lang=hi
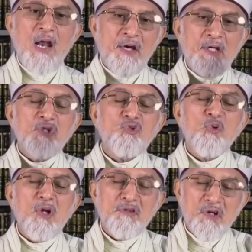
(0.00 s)
हालांकि ये
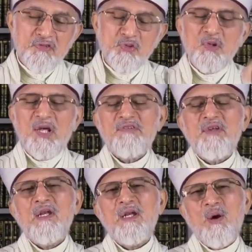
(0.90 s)
सुन्नत रसूल है
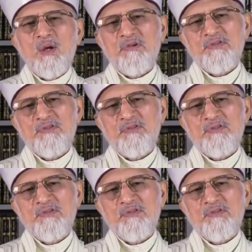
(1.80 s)
सल्लल्लाहु अलैहि